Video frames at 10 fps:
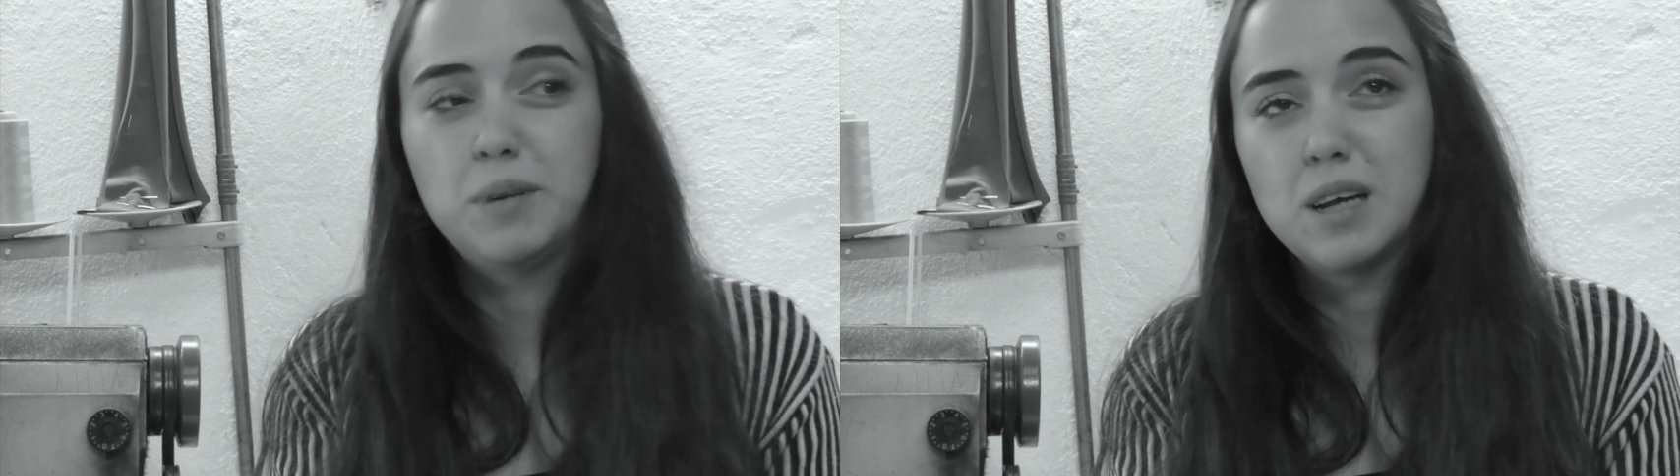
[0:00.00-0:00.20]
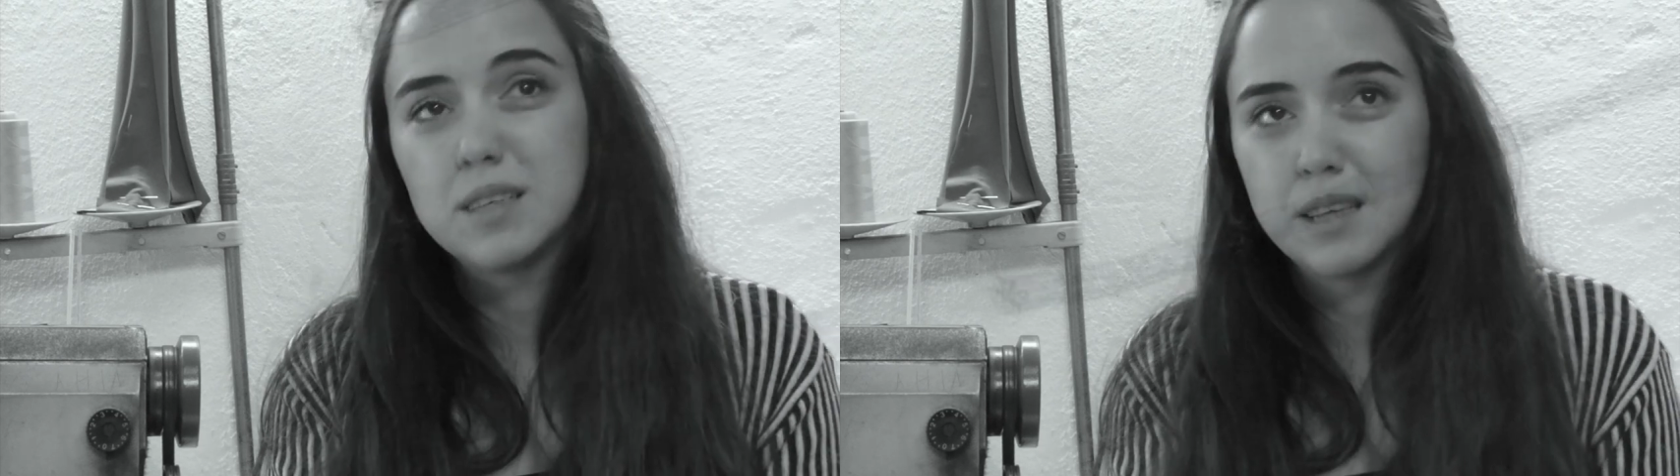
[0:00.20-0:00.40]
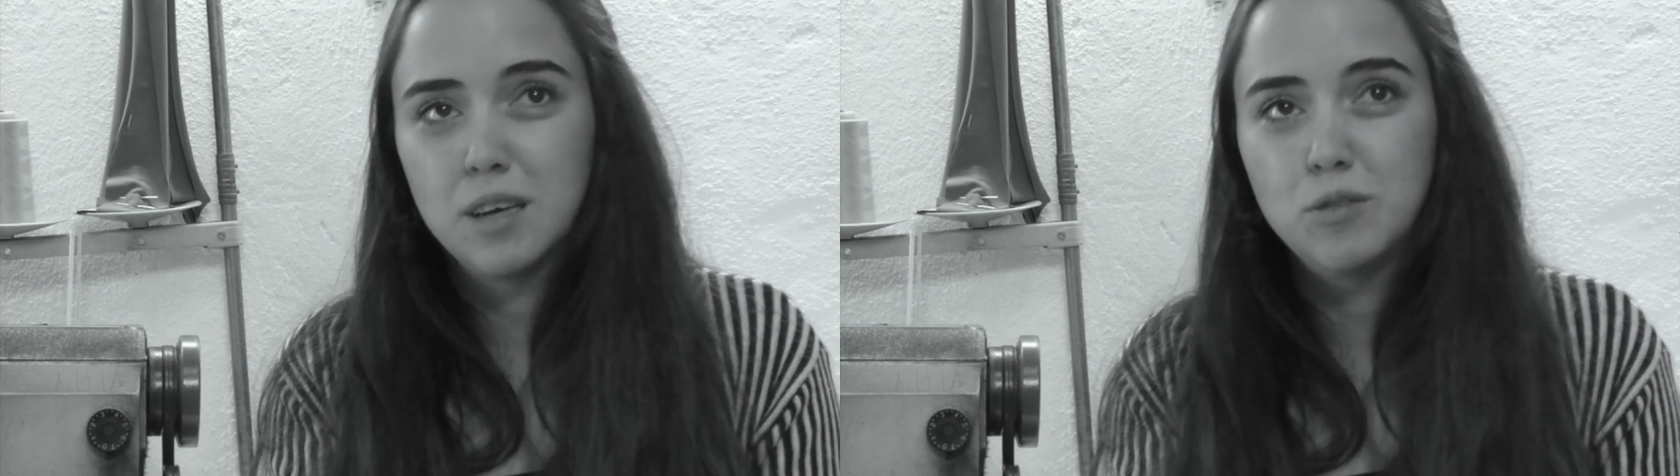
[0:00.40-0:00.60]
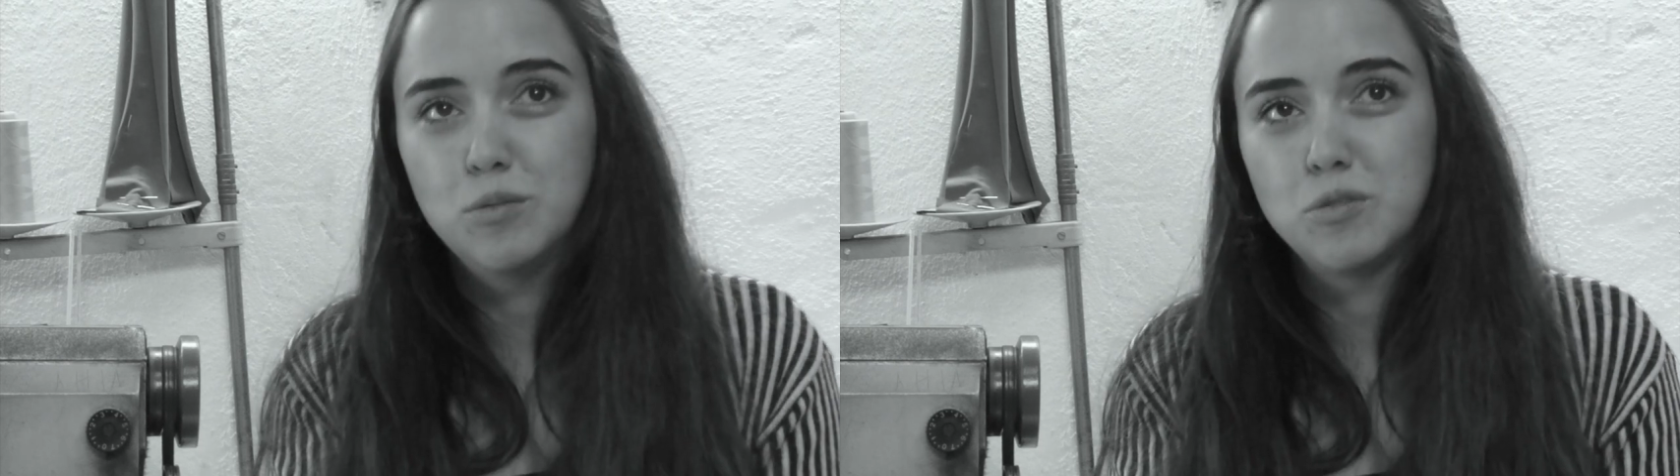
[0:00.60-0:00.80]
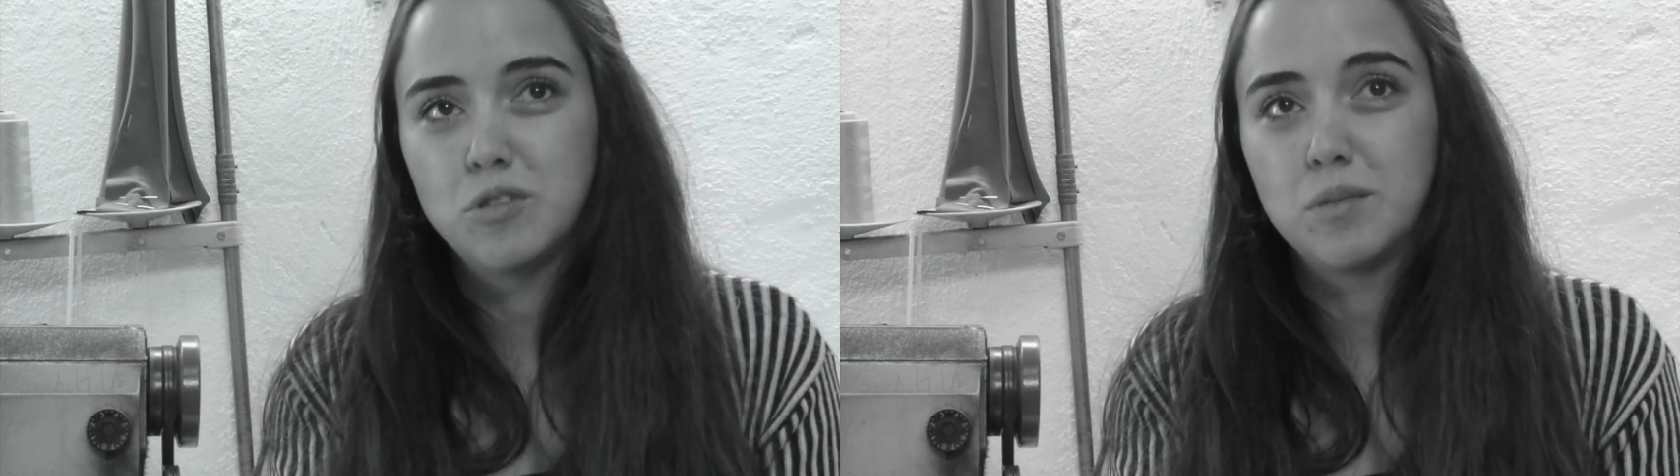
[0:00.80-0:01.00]
biraz daha
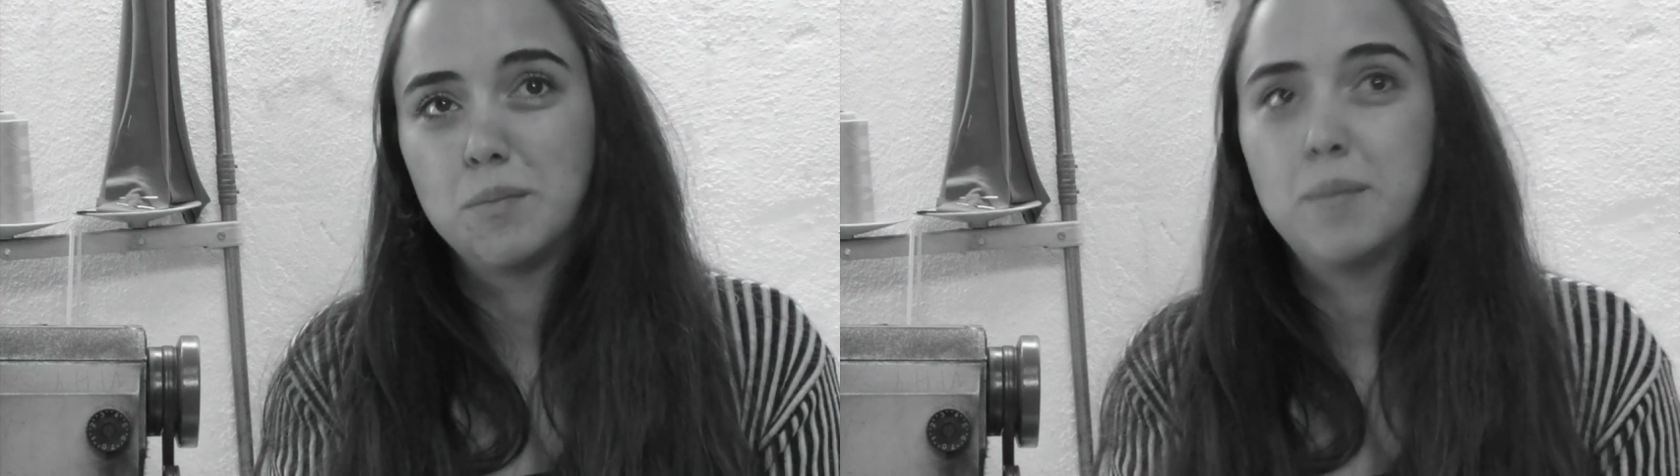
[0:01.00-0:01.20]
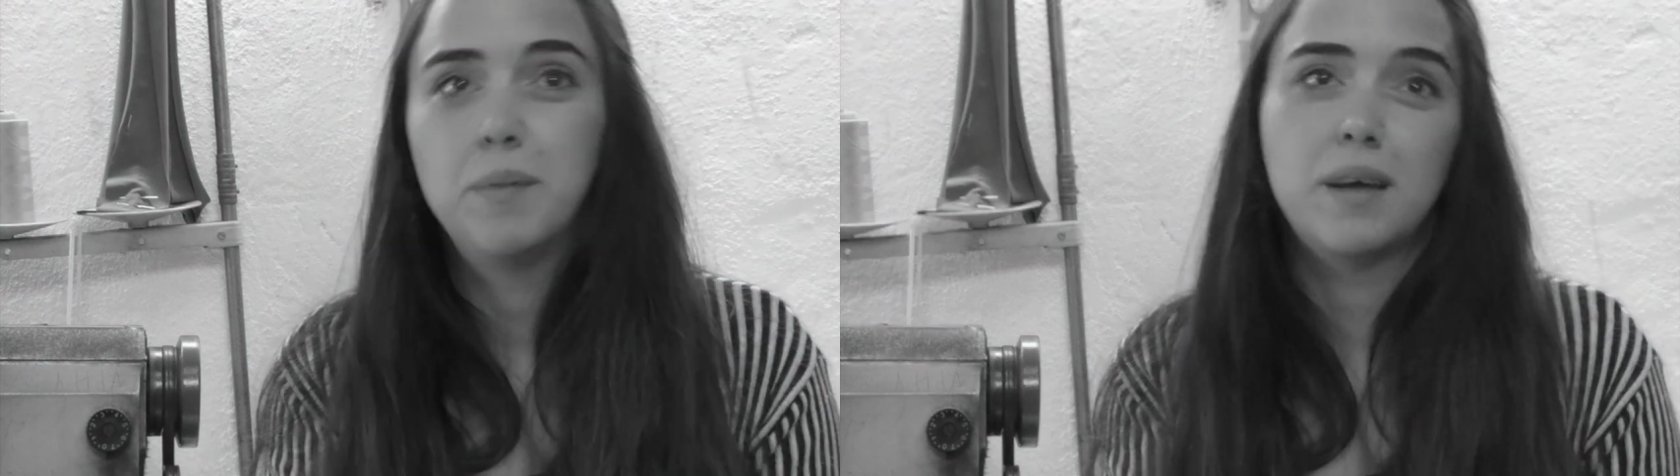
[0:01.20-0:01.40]
yumuşadım ben.